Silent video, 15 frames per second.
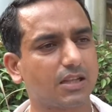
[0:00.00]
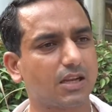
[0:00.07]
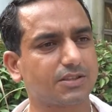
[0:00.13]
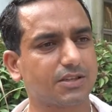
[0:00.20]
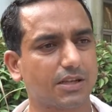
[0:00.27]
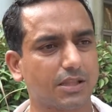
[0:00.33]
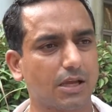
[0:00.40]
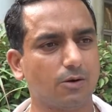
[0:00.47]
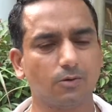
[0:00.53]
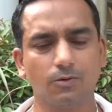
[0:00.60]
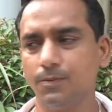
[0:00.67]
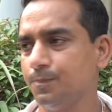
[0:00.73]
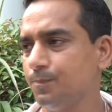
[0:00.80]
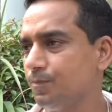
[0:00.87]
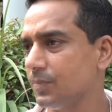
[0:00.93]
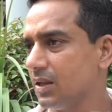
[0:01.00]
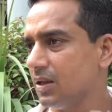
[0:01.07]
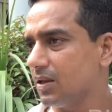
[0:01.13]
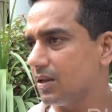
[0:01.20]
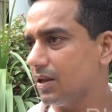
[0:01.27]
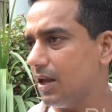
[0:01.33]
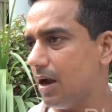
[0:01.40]
देना चाहता हूँ
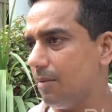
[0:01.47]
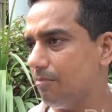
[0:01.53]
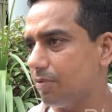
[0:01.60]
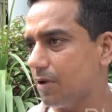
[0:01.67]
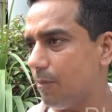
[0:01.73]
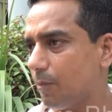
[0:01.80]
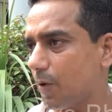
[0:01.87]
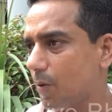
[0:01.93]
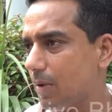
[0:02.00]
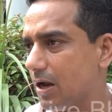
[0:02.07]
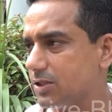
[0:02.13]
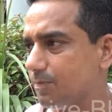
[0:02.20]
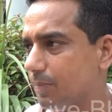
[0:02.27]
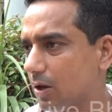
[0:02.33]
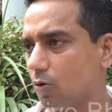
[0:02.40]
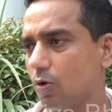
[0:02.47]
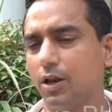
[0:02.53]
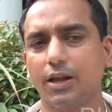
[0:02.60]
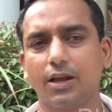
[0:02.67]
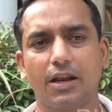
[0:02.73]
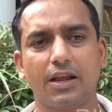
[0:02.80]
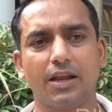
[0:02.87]
कि हम कंप्रोमाइज़ बिल्कुल
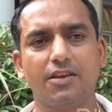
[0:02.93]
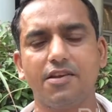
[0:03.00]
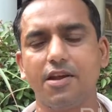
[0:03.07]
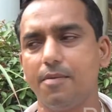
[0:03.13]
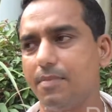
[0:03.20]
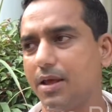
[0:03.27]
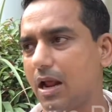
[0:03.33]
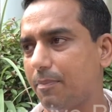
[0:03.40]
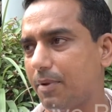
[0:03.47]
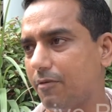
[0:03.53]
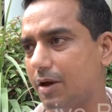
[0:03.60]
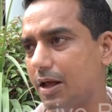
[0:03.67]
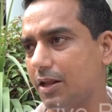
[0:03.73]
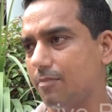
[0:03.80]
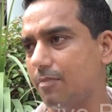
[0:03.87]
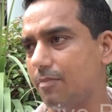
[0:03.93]
नहीं करेंगे ये मेरा पारिवारिक